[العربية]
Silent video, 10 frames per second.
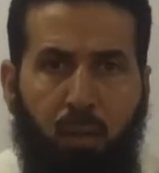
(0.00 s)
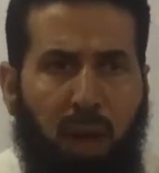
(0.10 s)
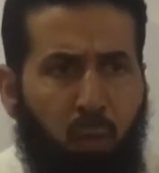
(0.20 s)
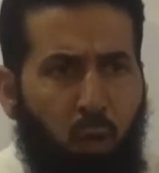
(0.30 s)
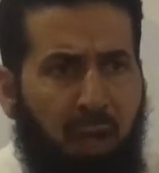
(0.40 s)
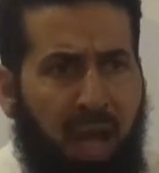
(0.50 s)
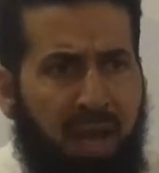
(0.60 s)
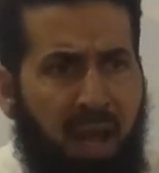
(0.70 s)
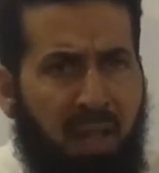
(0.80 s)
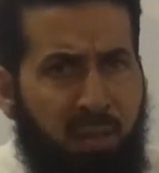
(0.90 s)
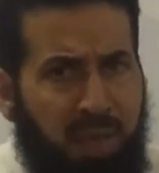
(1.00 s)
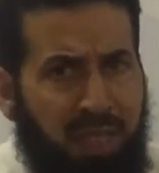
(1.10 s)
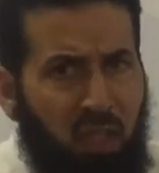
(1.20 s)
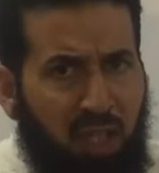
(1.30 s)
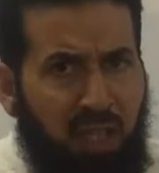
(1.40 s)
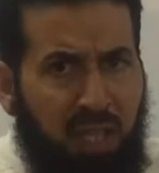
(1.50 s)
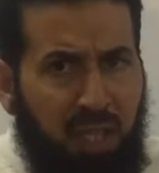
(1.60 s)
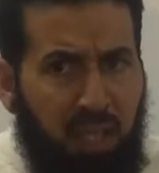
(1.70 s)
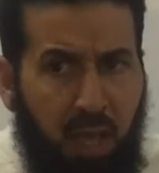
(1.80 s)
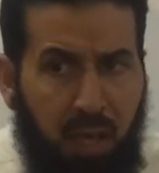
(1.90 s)
واحد بيقول لي انا سمعتك
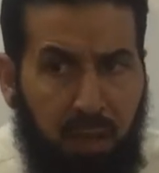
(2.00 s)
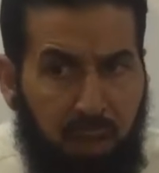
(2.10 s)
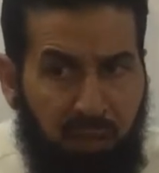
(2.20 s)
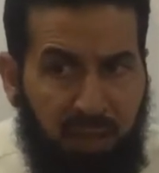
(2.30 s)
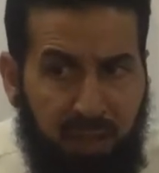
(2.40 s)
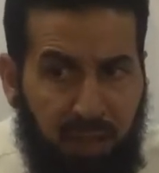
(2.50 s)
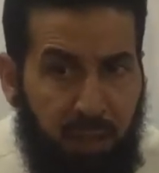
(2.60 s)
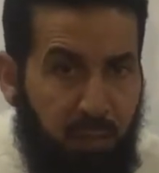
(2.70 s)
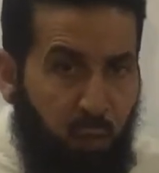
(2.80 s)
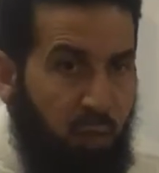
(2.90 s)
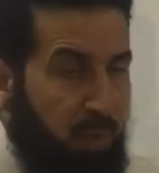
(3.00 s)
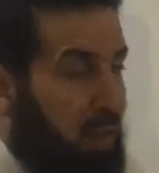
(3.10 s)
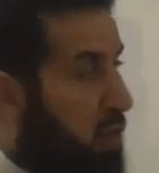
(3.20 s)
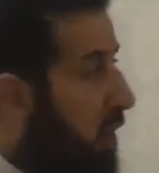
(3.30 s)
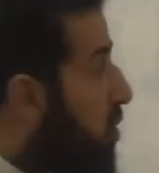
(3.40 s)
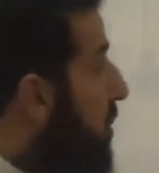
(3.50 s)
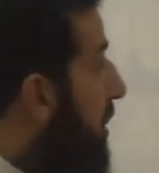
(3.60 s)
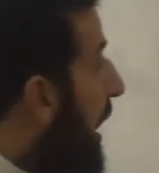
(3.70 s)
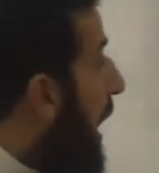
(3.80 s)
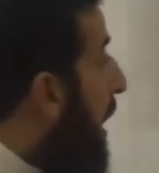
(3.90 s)
شددت كيف شددت من وين جبت التشديد